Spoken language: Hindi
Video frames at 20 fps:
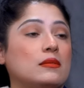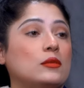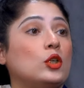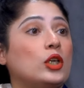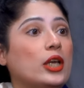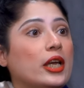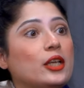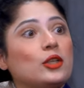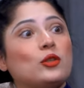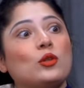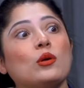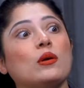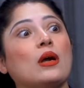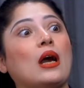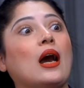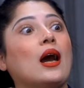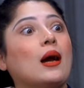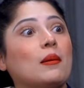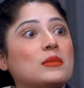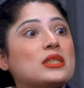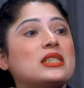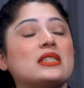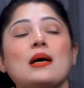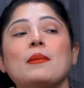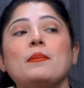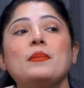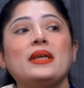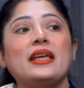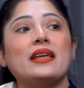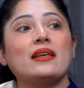तो यही तो हम
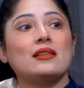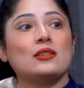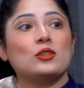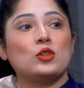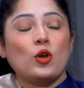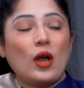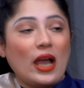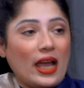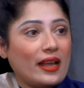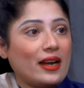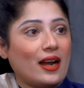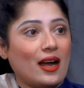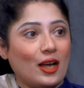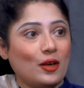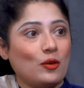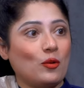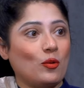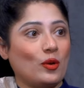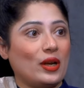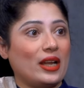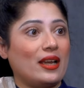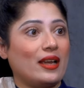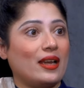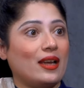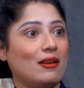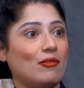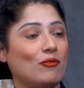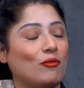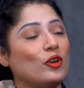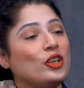सब ये जो हैरान हो रहे
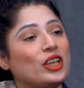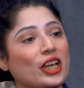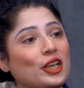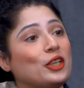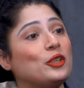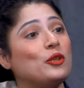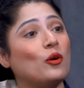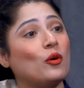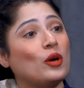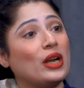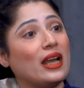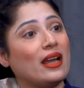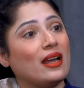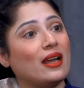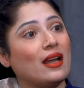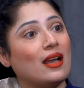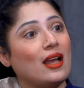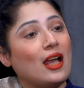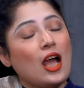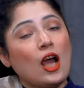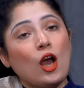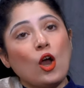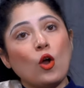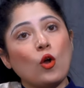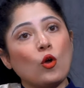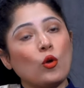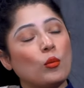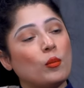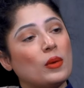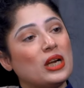हैं वो यही तो हो रहे हैं
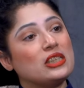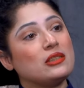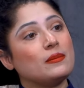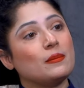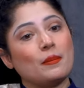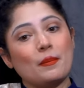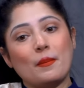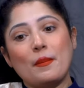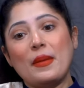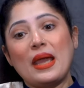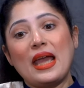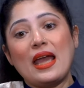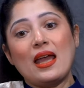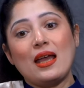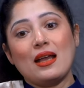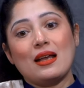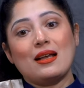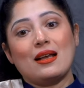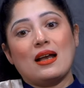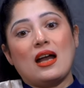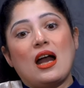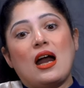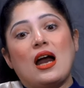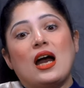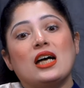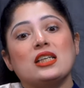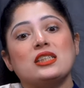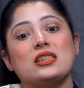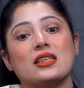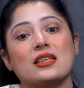उमर मैं
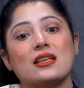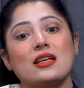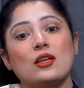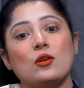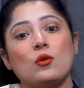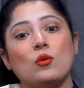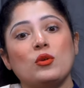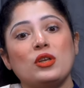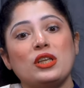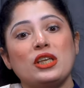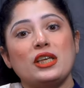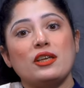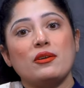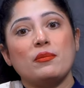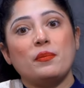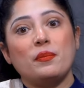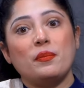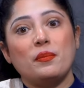आज अगर उनकी